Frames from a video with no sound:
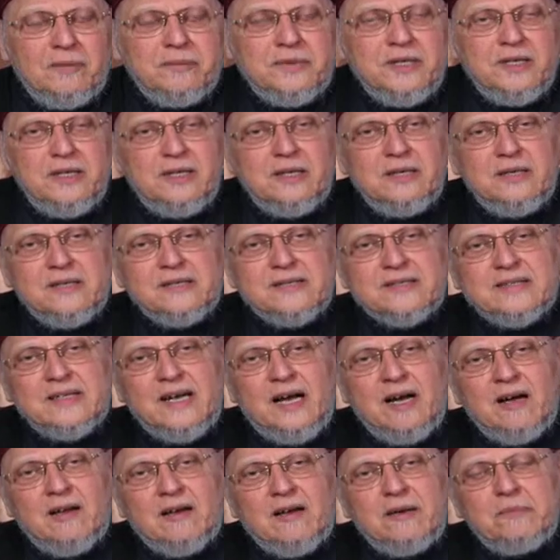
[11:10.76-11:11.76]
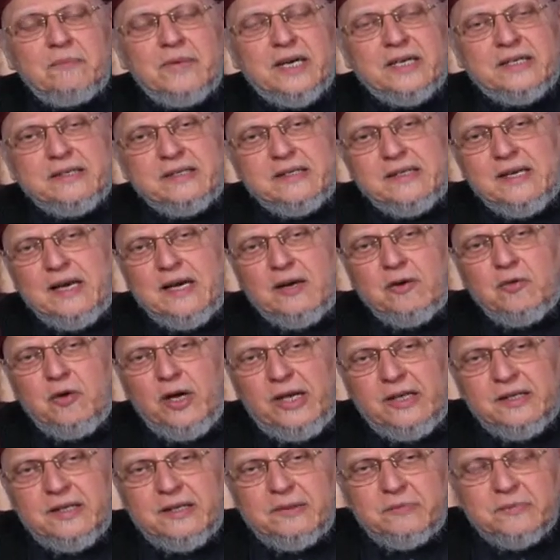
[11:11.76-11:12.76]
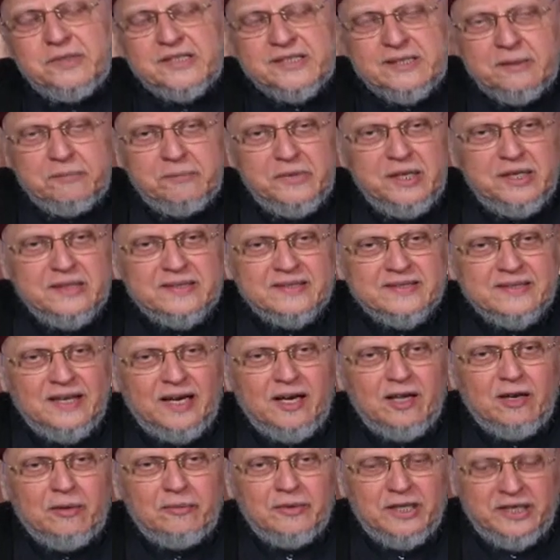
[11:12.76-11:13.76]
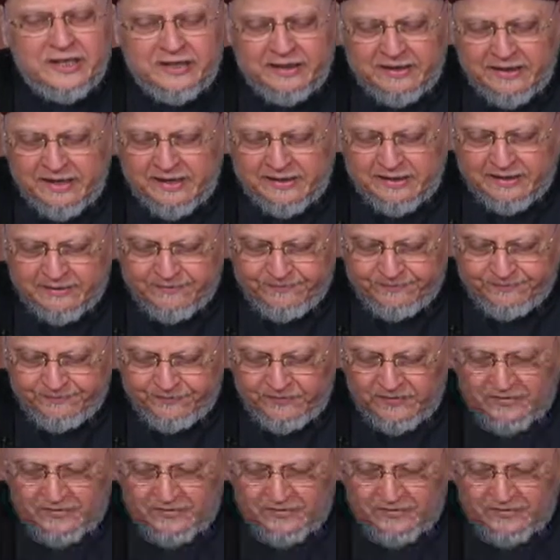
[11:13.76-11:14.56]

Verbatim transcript: قبيل الاستعاره المكنيه او احنا بنسميه استعاره بالكنايه